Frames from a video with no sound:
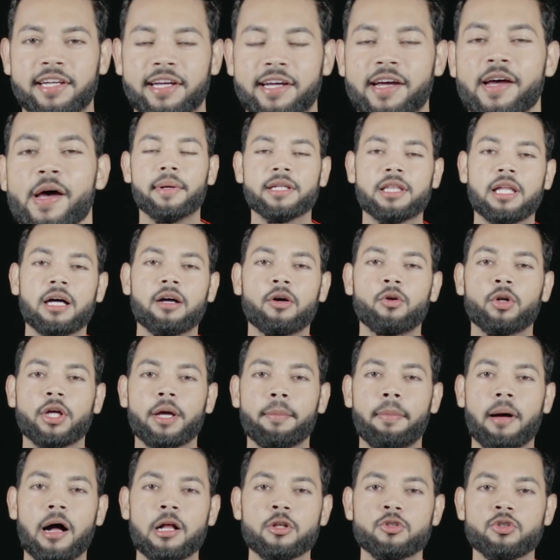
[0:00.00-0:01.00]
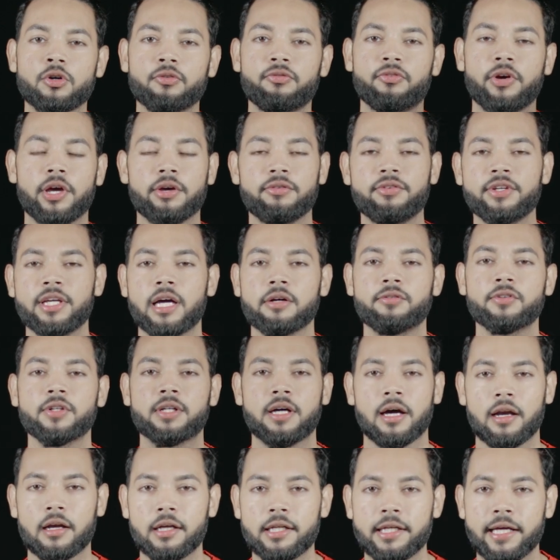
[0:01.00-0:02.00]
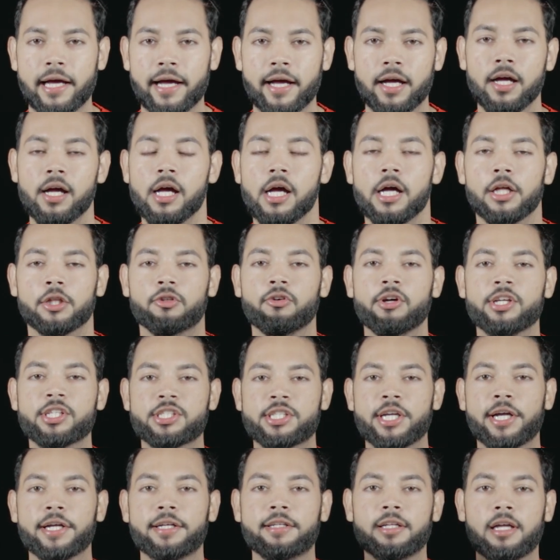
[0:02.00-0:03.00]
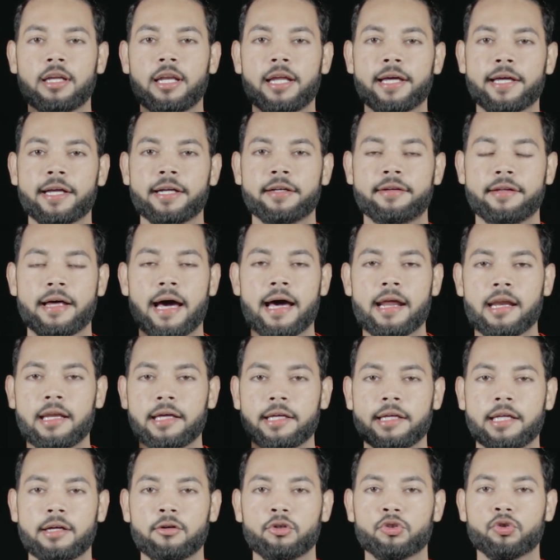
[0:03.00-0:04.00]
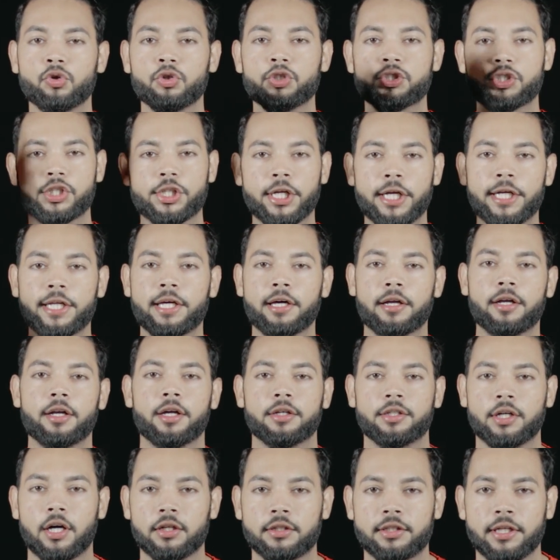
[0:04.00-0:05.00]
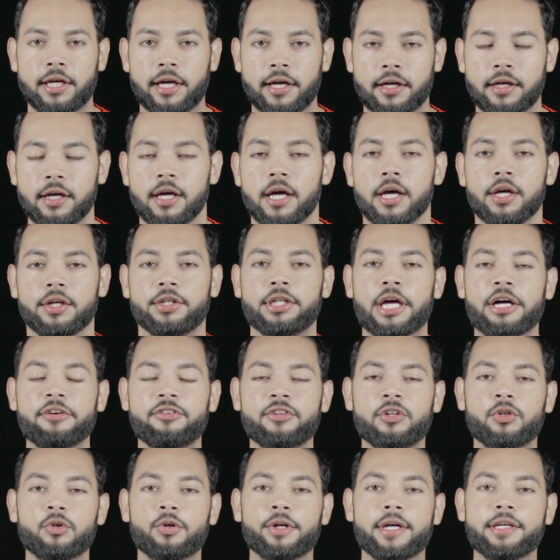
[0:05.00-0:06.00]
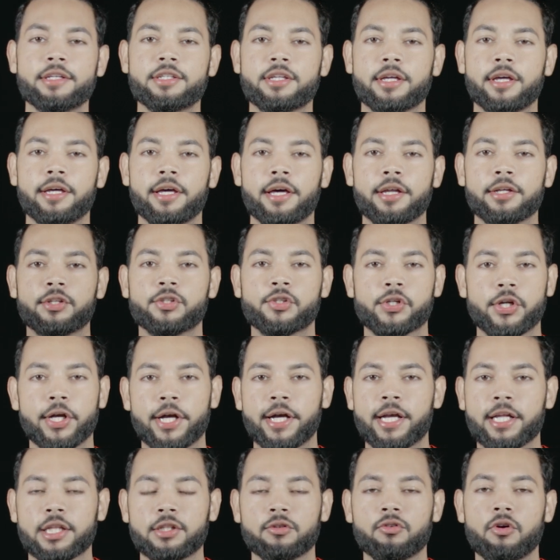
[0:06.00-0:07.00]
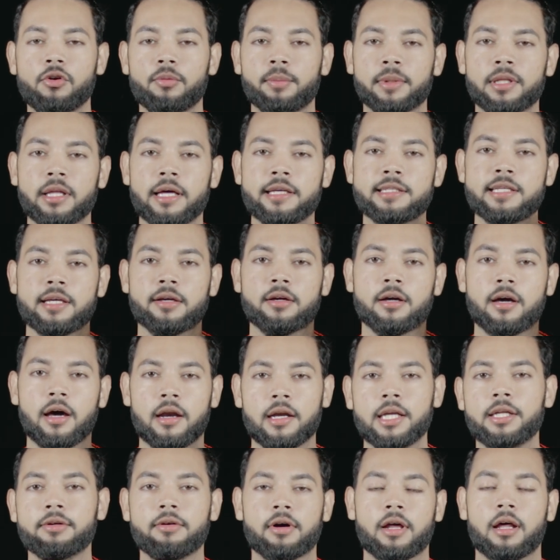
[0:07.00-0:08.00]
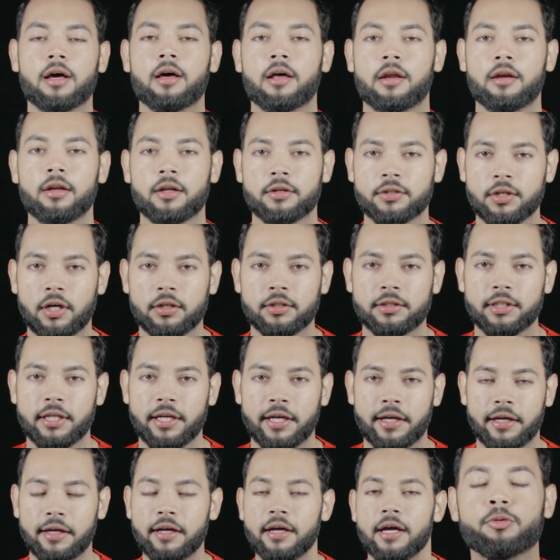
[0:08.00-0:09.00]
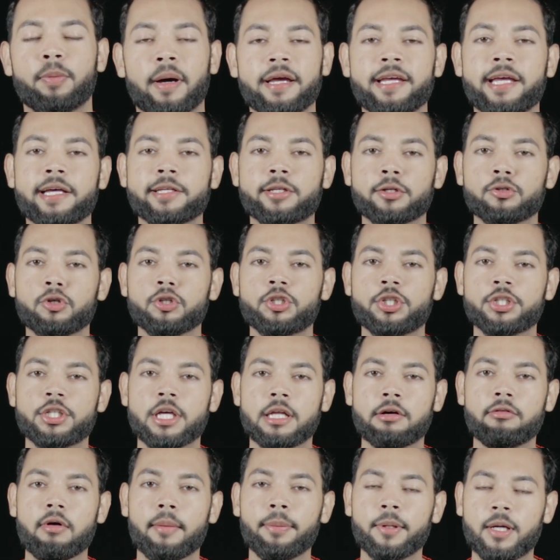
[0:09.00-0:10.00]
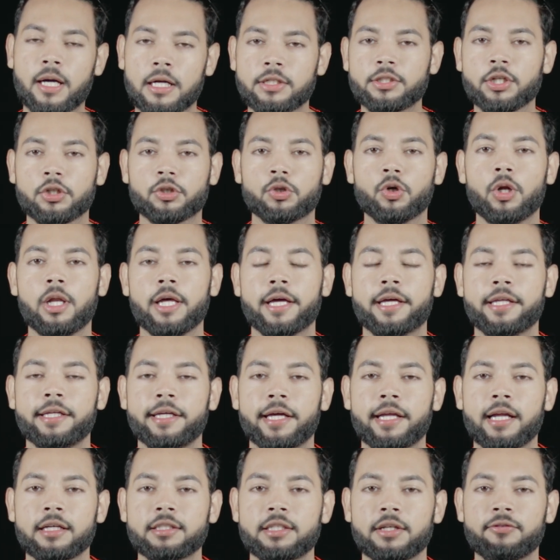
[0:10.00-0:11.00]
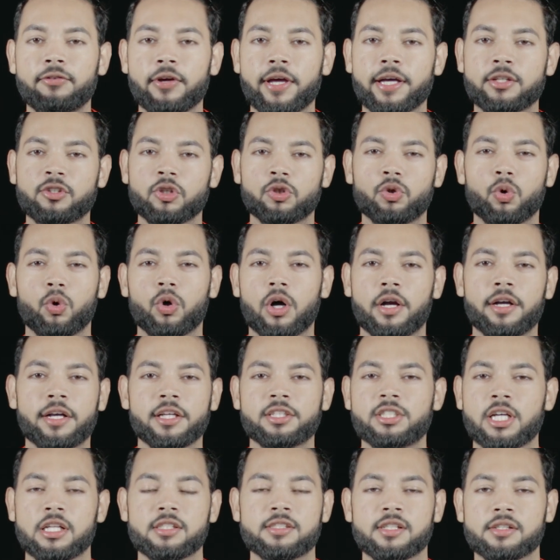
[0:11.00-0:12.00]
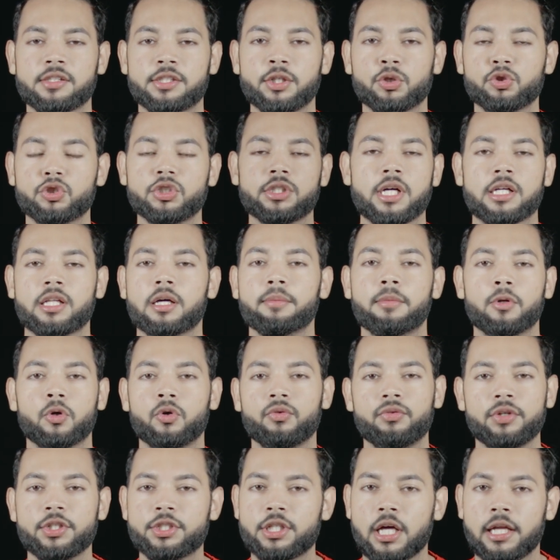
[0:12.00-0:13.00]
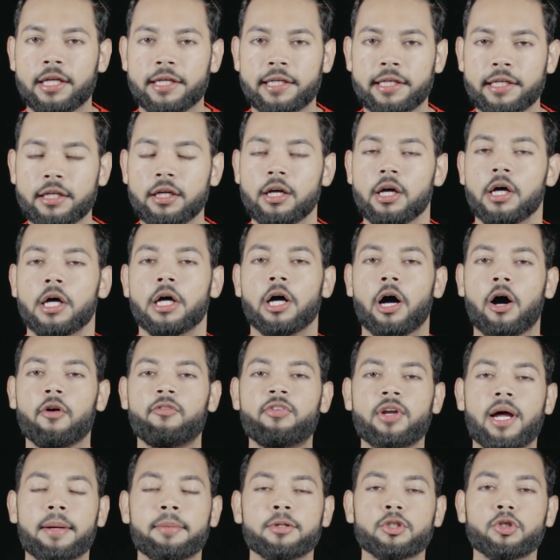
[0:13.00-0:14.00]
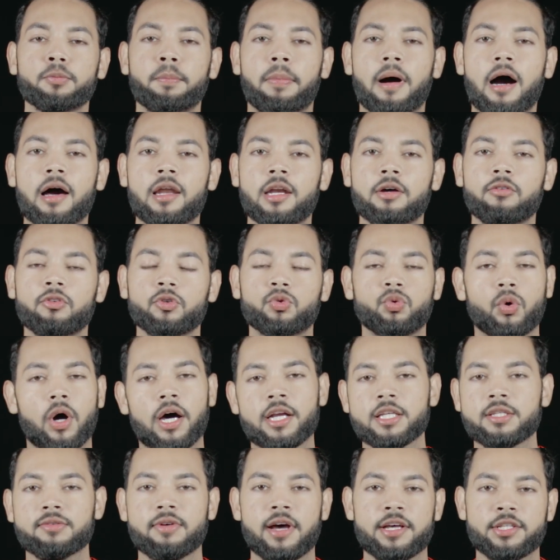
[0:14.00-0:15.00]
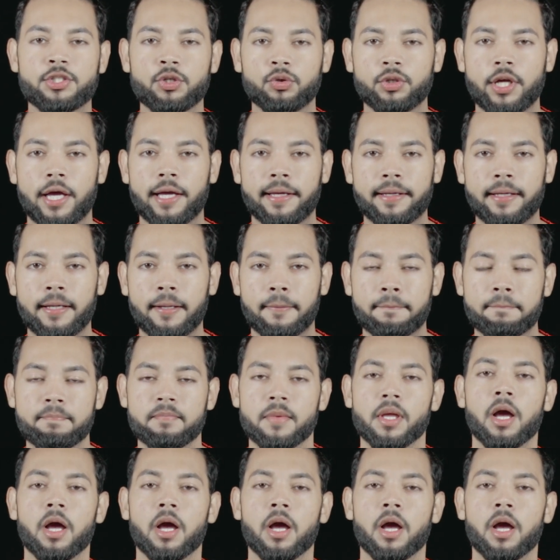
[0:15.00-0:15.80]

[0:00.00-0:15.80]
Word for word: हैं मतलब अगर उनके बाल जो वेवी या फिर लिया है तो स्ट्रेटनर लेके ड्रायर लेके ना उसको स्ट्रेट करने लग जाते हैं या फिर उनके हेयर स्ट्रेट है तो वो मतलब ऐसे करली वगैरह करने लग जाते हैं तो भाई ये सब जो चीज़ें ना वो आप कर सकते हो लेकिन ये ना सिर्फ एक से दो घंटे चल सकती है उससे ज़्यादा बिल्कुल भी नहीं चलेगी और फिर आपके जो बाल हैं वो दोबारा से वैसे हो जाएंगे